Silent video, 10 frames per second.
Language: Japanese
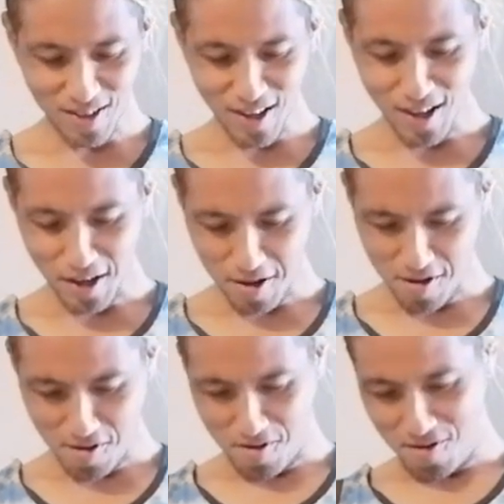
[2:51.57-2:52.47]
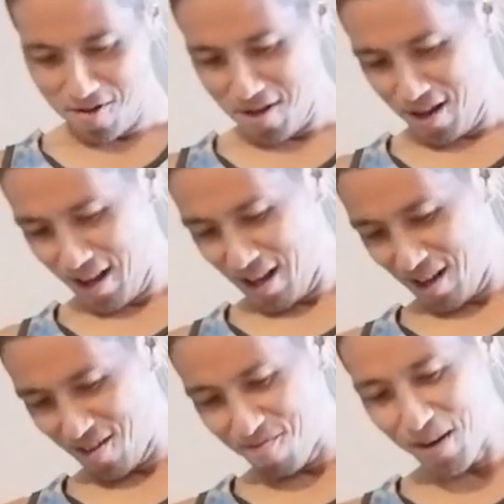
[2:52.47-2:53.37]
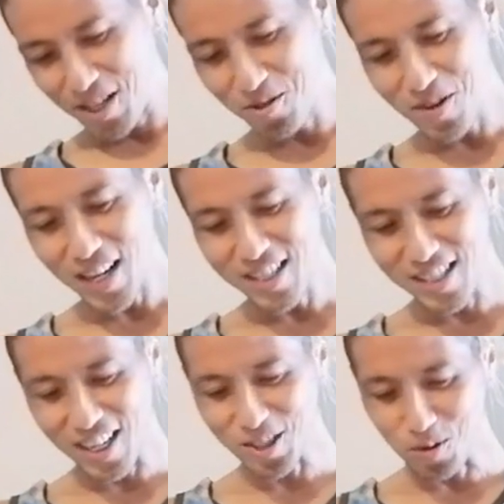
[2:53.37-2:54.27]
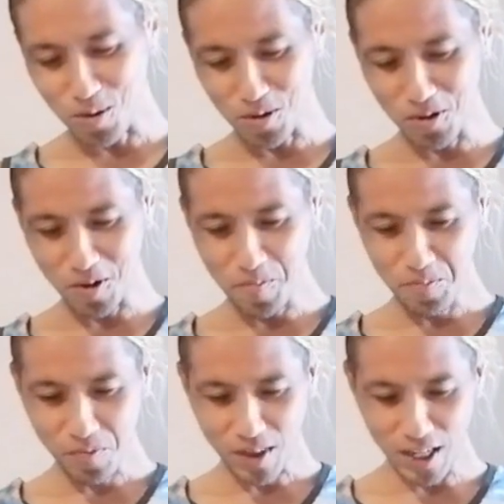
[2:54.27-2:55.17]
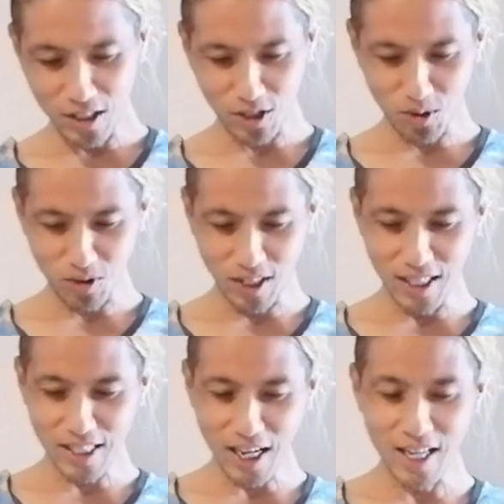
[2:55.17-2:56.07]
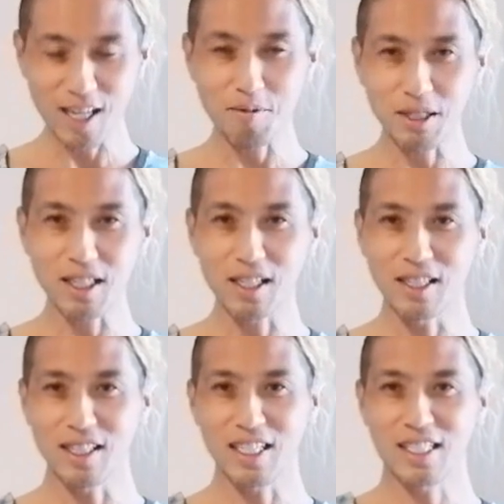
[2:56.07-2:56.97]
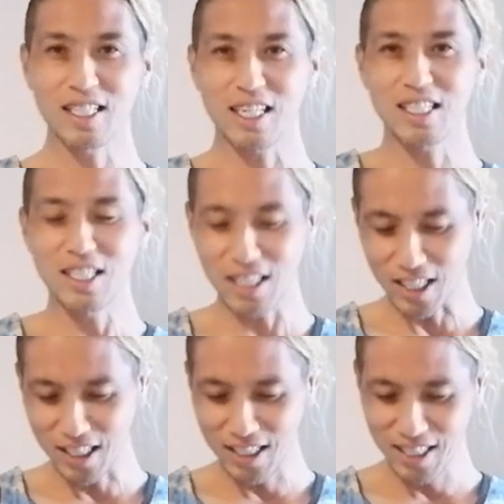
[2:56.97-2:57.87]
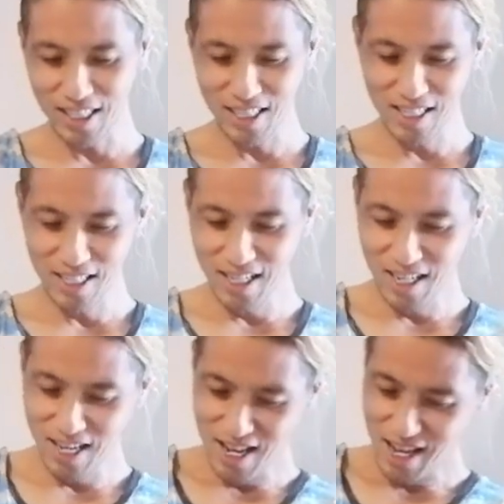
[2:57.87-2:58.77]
ね、バドワイザーのこの、なんつうの、デザインがまた懐かしい。